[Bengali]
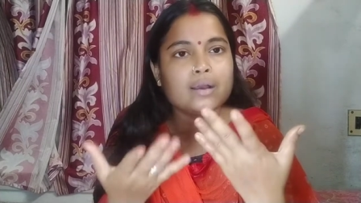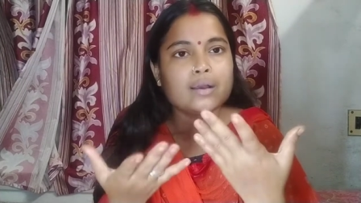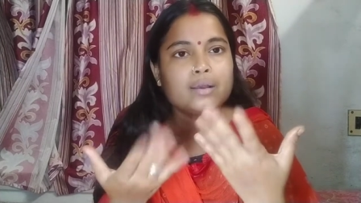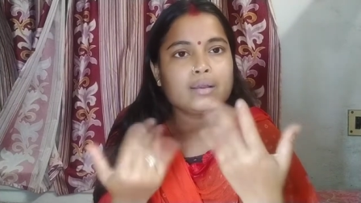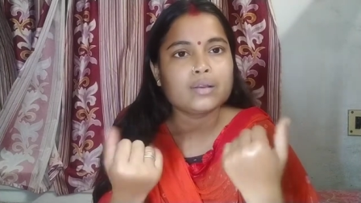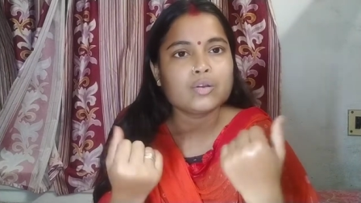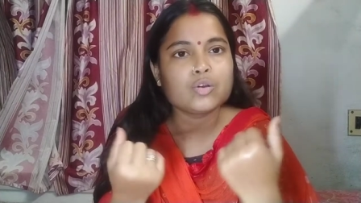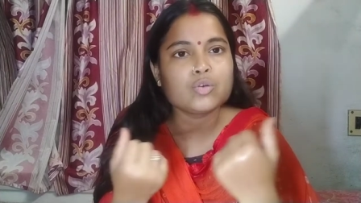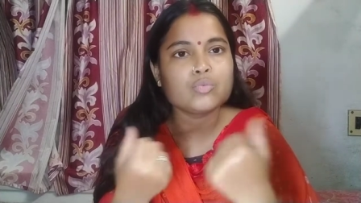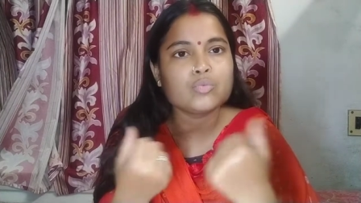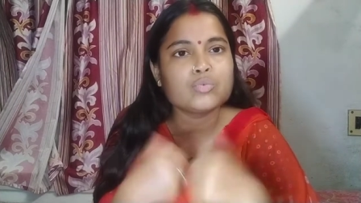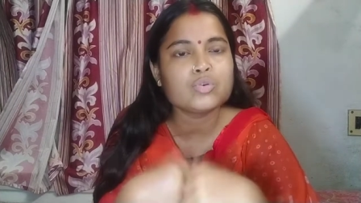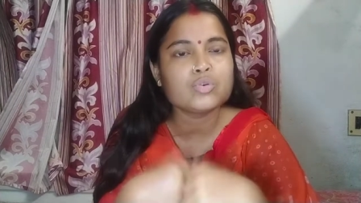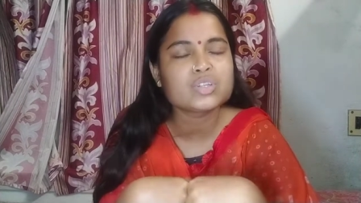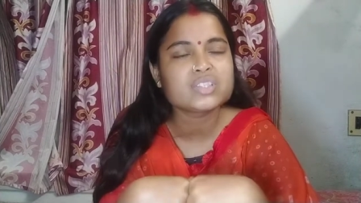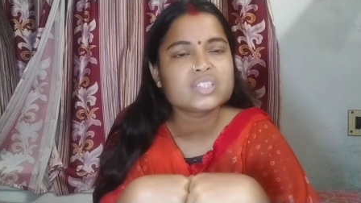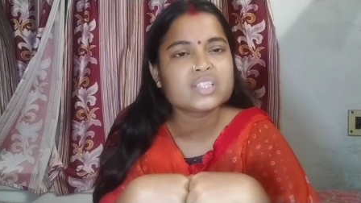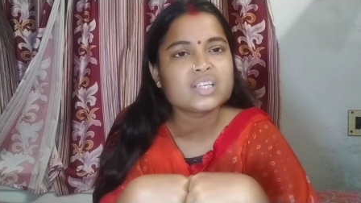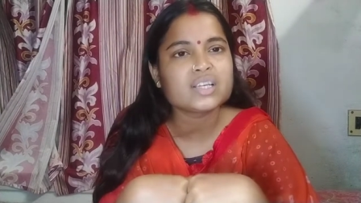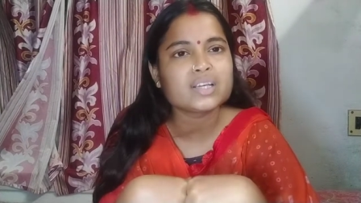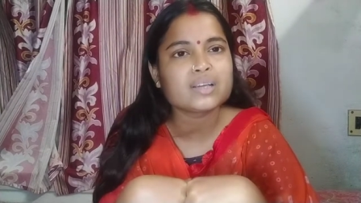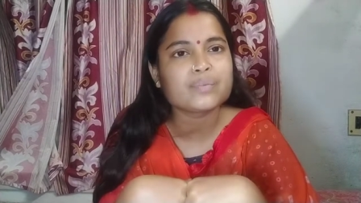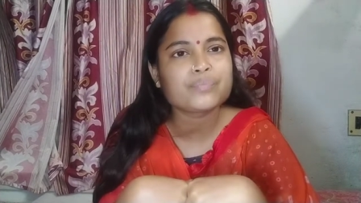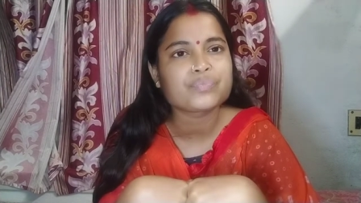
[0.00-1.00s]
এরকম হচ্ছে
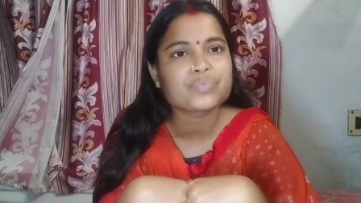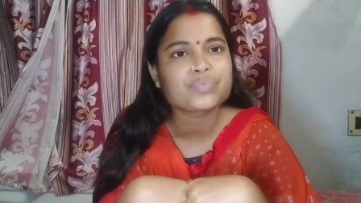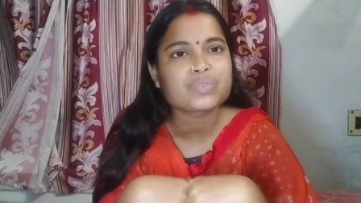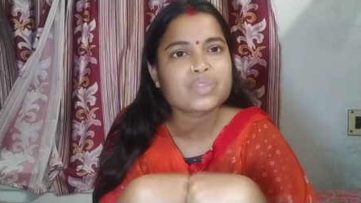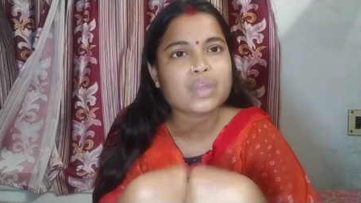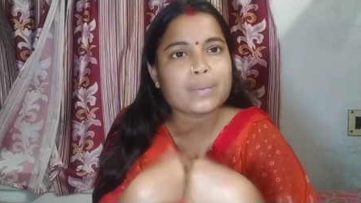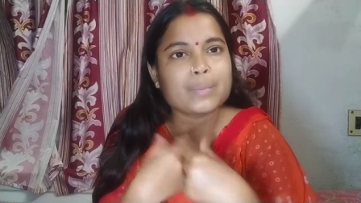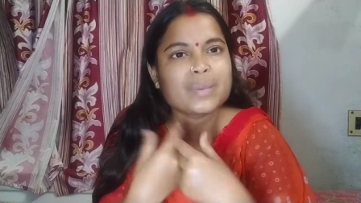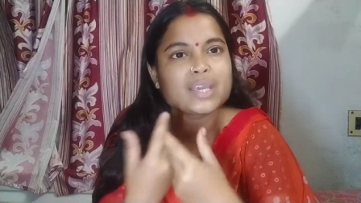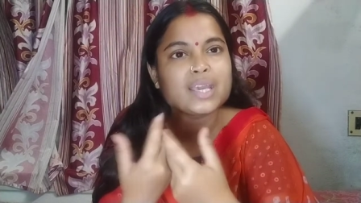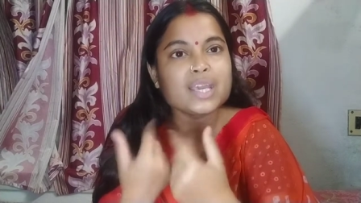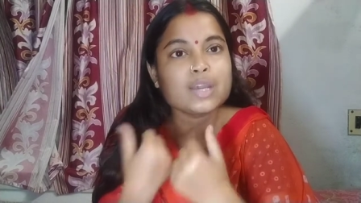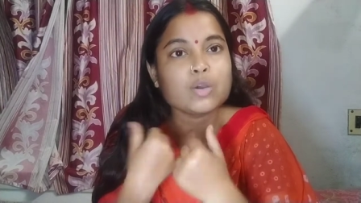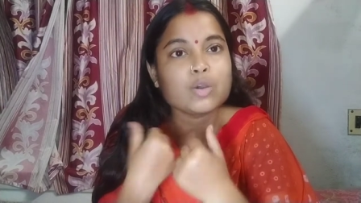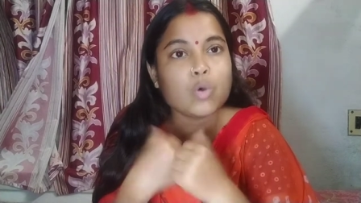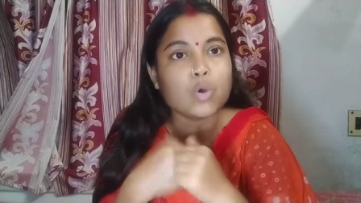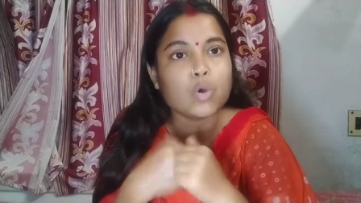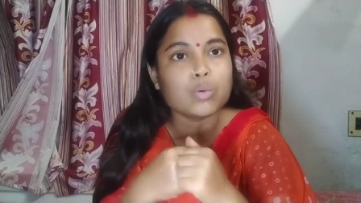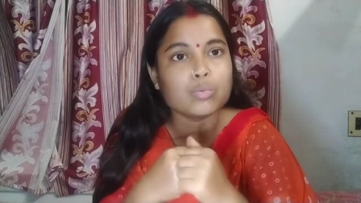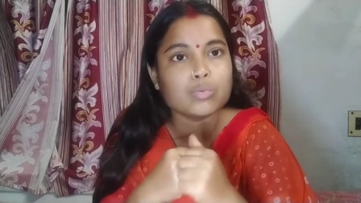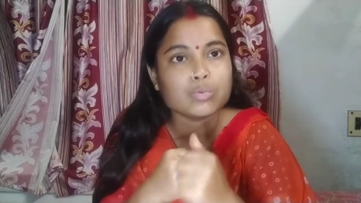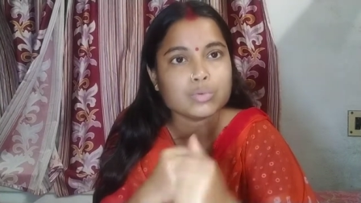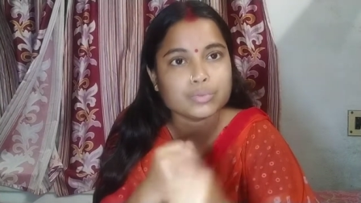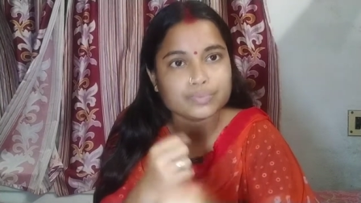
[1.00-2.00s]
আমি কী
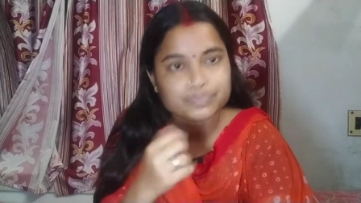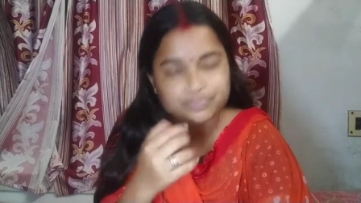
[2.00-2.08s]
করবো